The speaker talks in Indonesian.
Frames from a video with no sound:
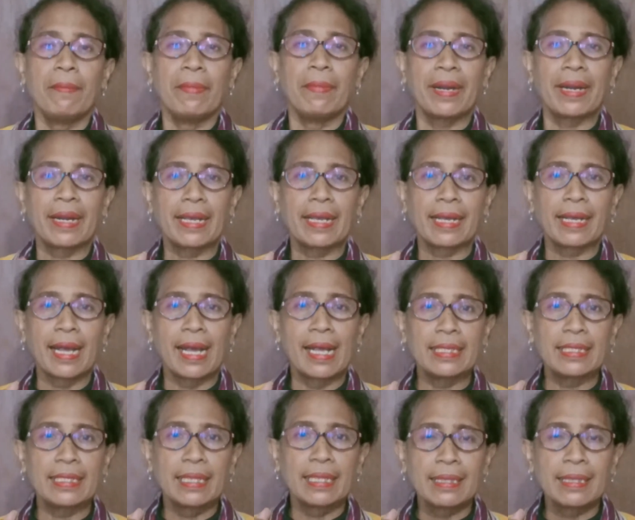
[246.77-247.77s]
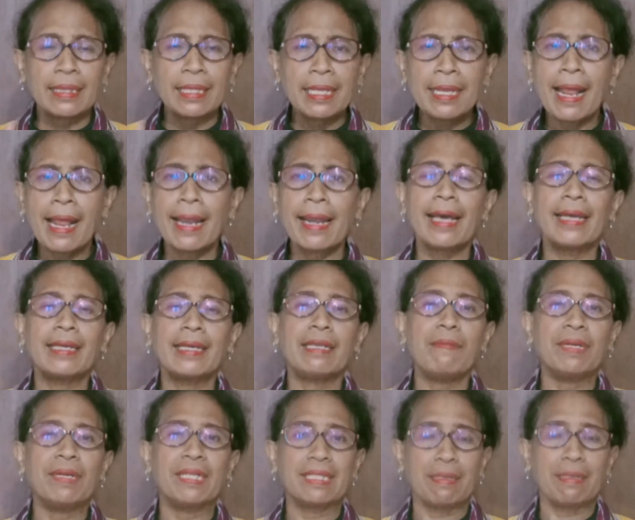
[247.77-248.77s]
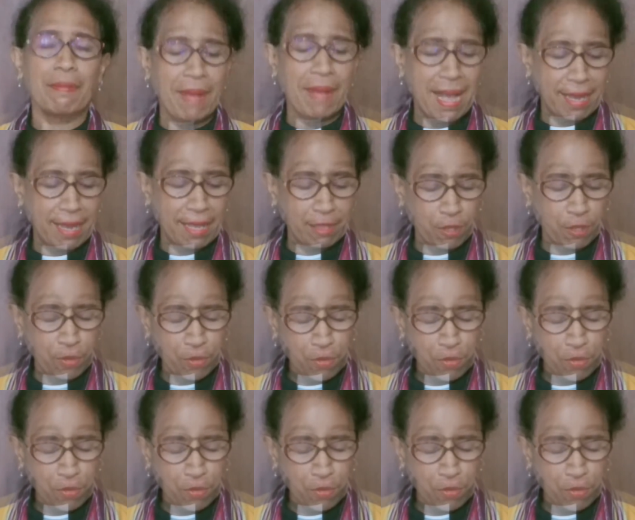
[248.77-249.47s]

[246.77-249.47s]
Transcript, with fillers: mereka tidak lagi bersemangat